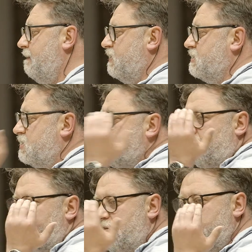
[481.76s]
Więc gdzieś
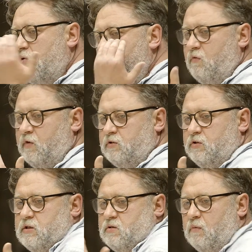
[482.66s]
w naszych głowach, to
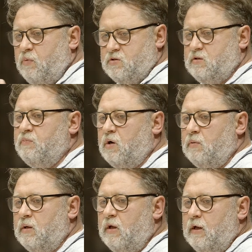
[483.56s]
nie jest tylko polski
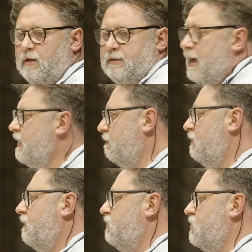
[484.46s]
problem, nagle
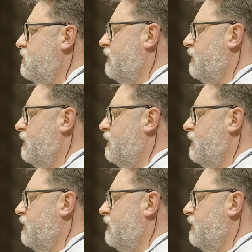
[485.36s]
pojawiła się